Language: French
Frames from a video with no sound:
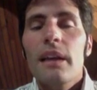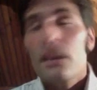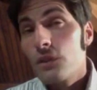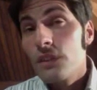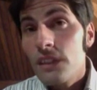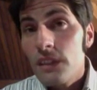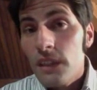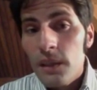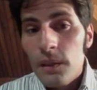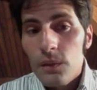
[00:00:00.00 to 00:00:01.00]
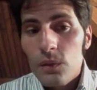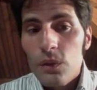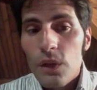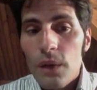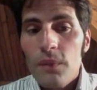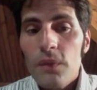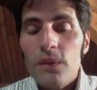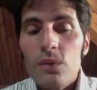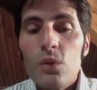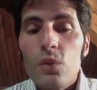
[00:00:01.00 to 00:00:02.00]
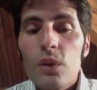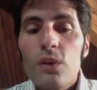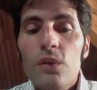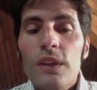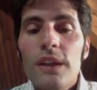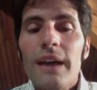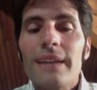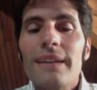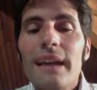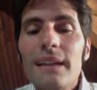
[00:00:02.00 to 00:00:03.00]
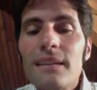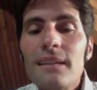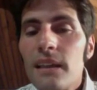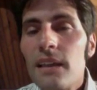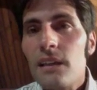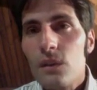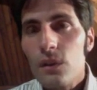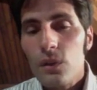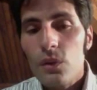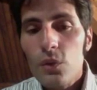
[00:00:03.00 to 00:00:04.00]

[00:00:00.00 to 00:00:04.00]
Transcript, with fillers: la société, de la même façon, souhaite offrir un accès euh,